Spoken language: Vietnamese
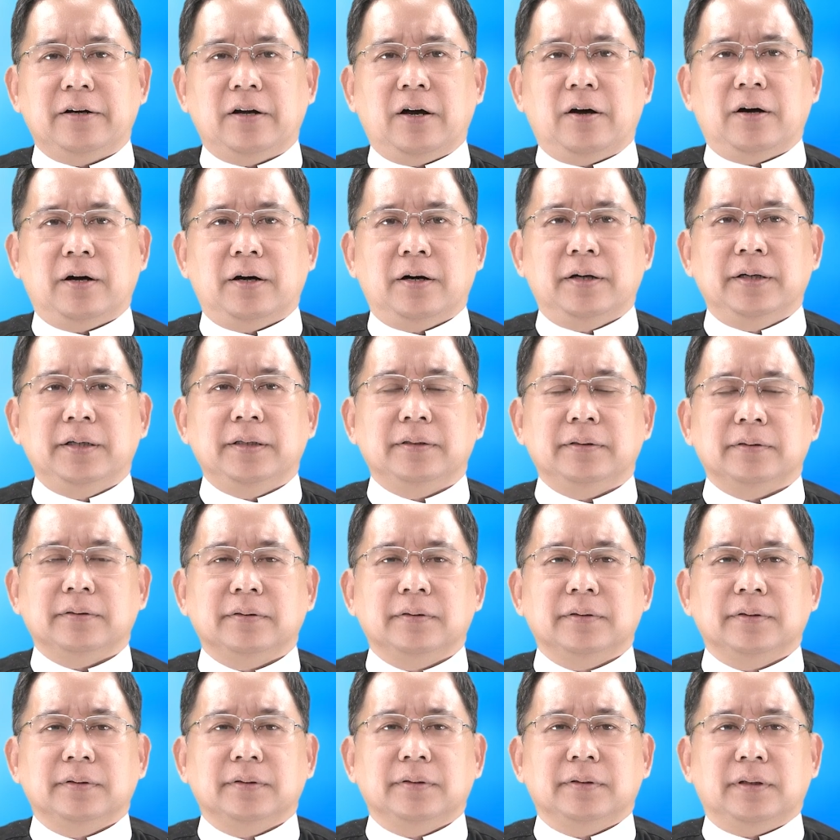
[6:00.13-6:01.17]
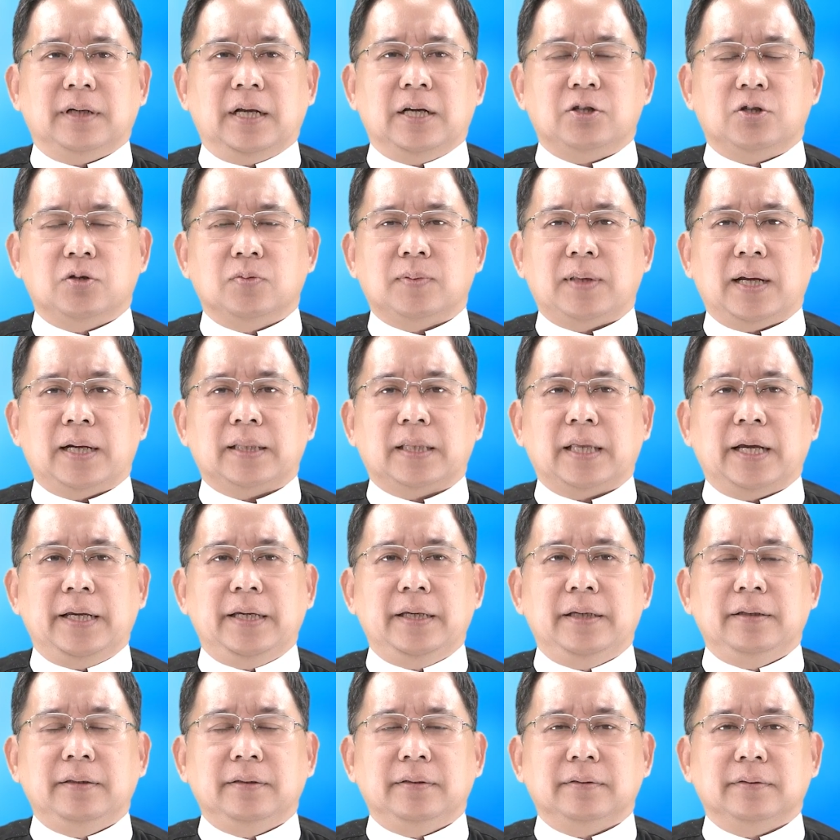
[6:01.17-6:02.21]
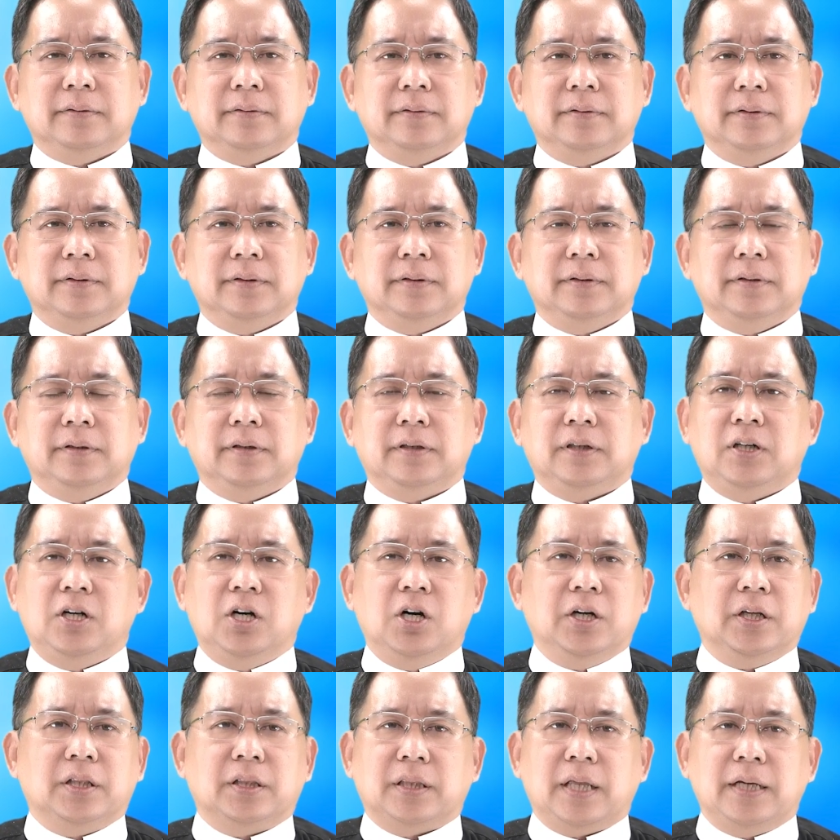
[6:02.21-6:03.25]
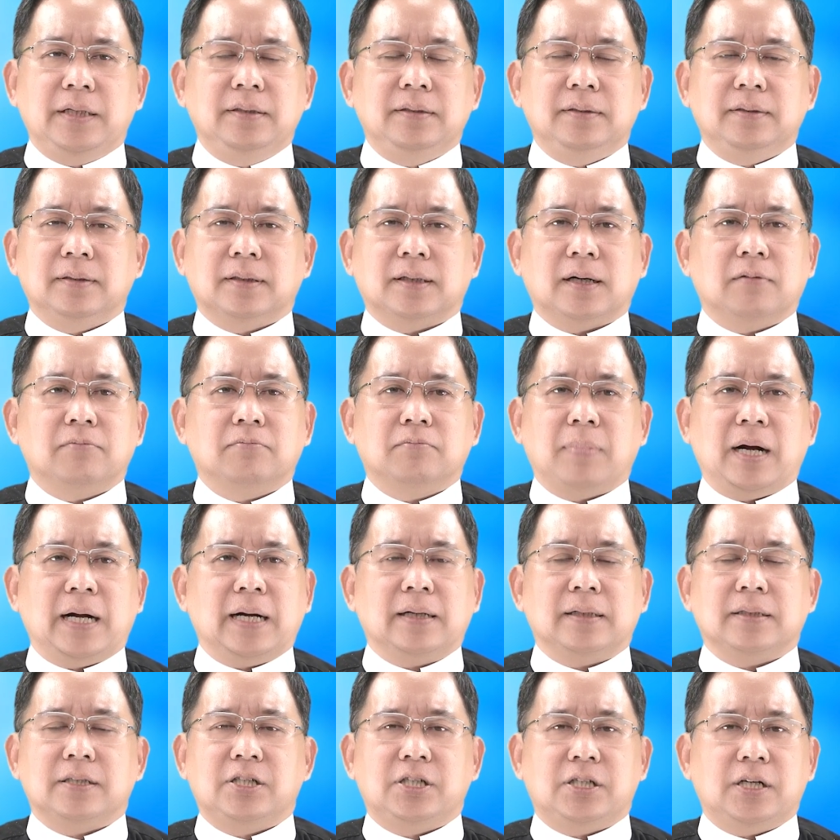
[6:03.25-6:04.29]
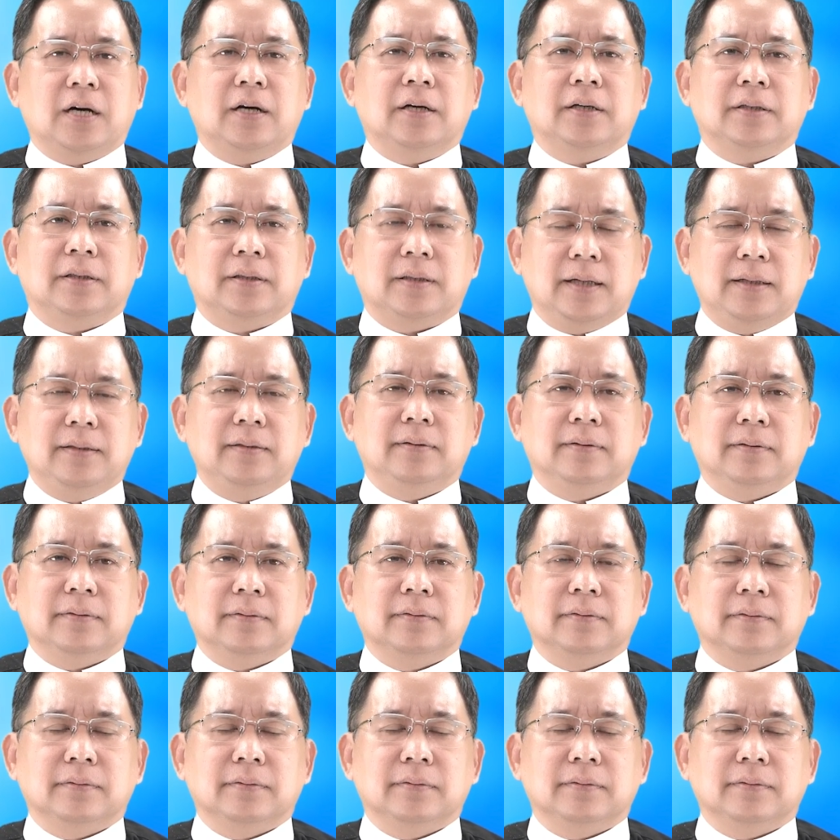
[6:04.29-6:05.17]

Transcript: nói là chúng ta thấy người tính không bằng trời tính.